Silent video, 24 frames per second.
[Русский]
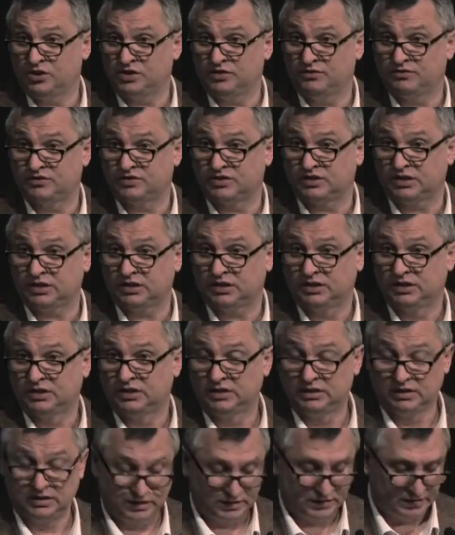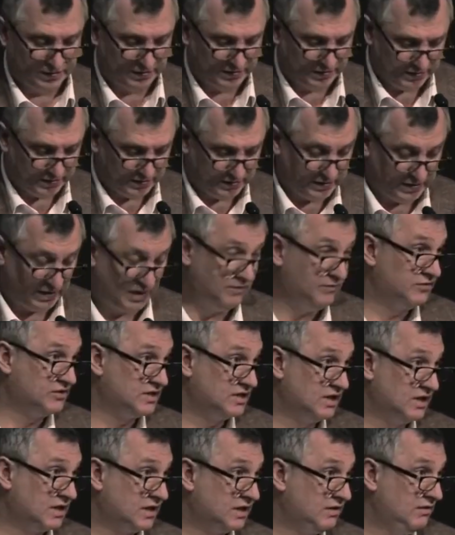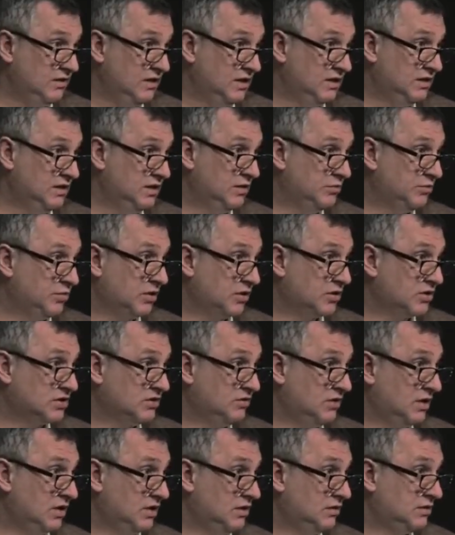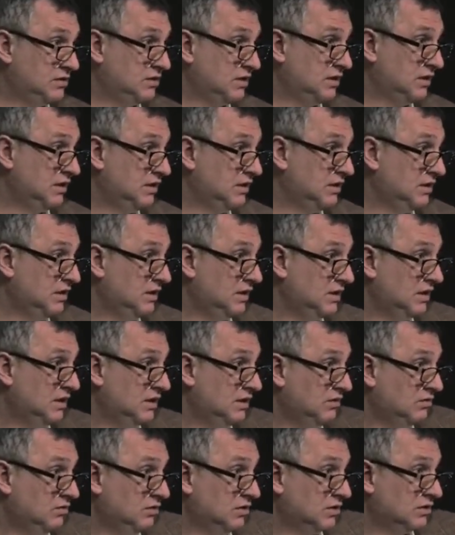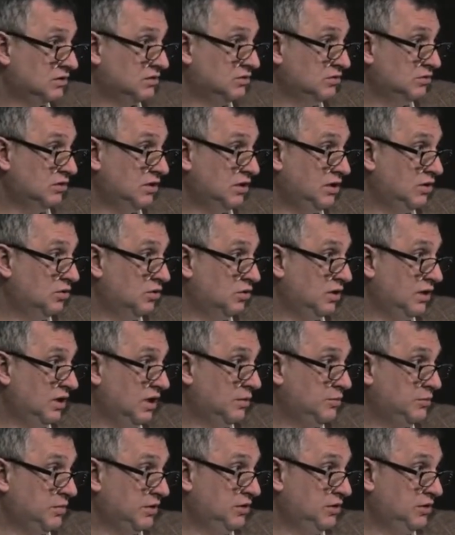Ижевце. Там в церкви они и проживают. Вот у Григория